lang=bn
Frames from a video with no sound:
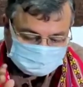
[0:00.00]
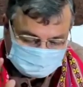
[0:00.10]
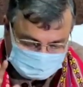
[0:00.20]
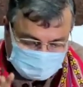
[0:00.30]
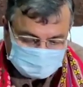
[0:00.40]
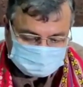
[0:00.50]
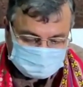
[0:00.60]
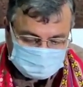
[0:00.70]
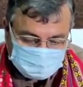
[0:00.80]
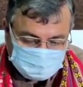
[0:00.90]
যেটা আছে
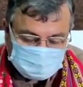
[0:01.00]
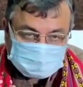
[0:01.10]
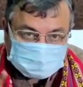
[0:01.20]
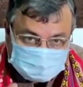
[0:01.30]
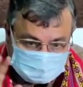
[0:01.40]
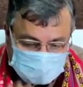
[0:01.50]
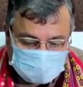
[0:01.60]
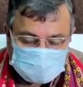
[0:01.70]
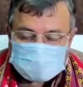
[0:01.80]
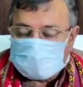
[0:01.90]
সেটা
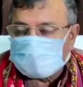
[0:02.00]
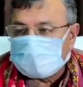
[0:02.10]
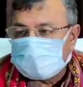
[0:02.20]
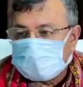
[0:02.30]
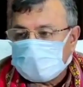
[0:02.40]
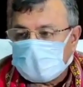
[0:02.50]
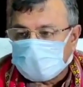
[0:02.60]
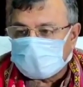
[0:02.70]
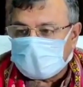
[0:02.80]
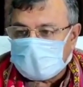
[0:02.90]

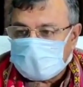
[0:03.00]
আমরা